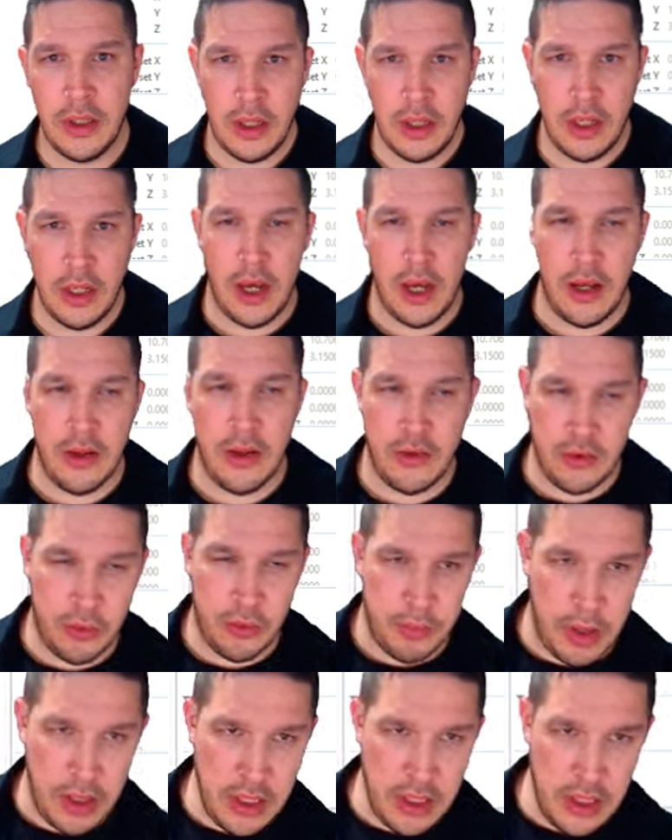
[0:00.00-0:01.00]
Also
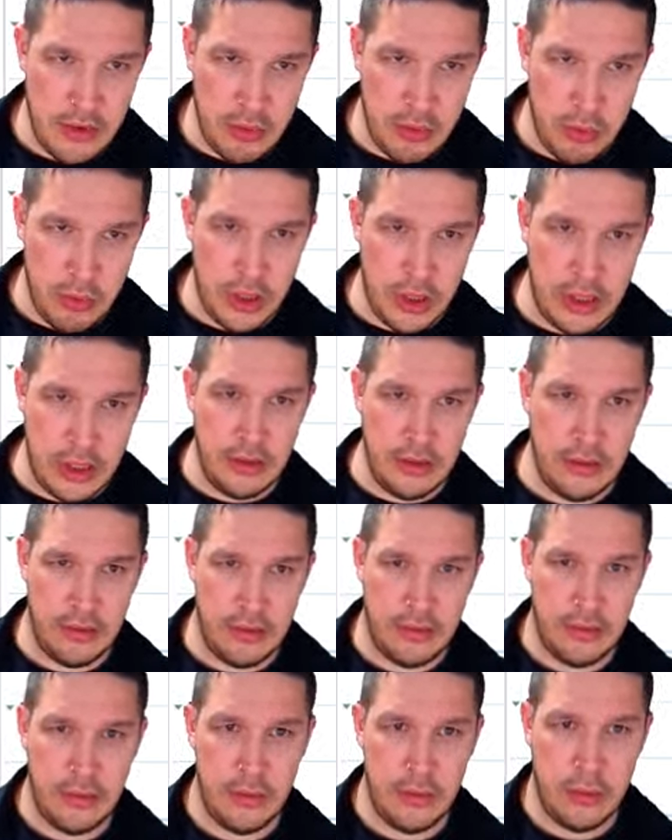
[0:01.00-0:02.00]
sobald ihr das Wort
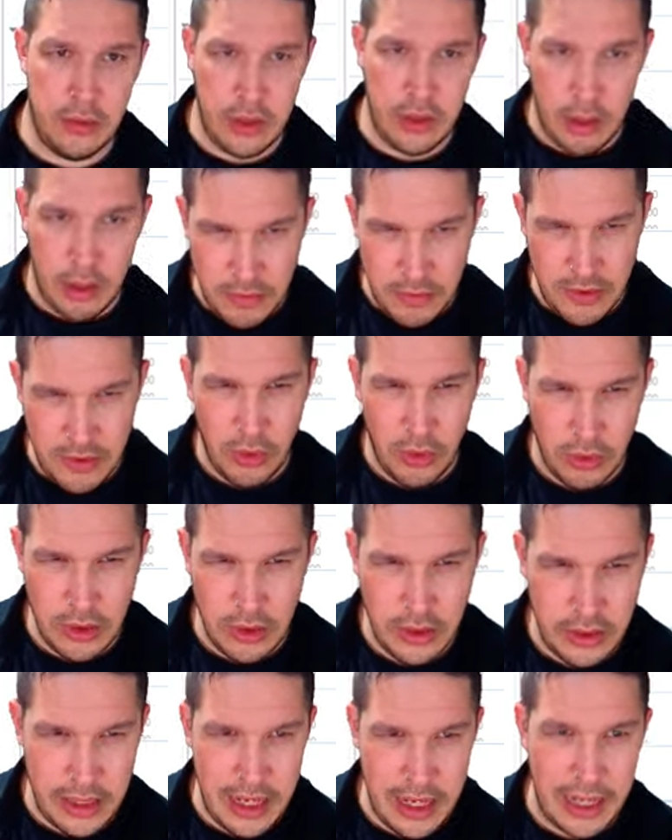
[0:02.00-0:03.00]
lest und habt es noch nicht
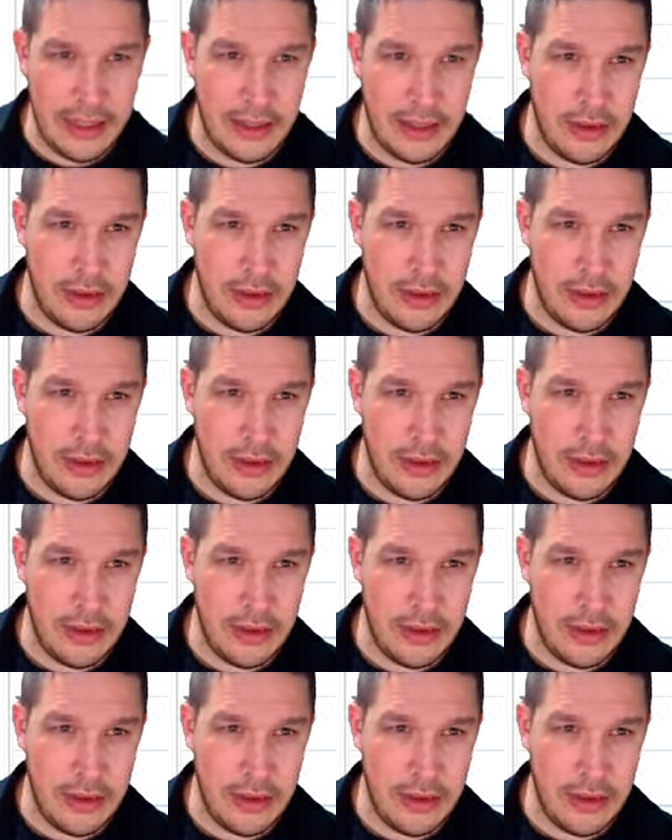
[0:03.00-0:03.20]
geliked,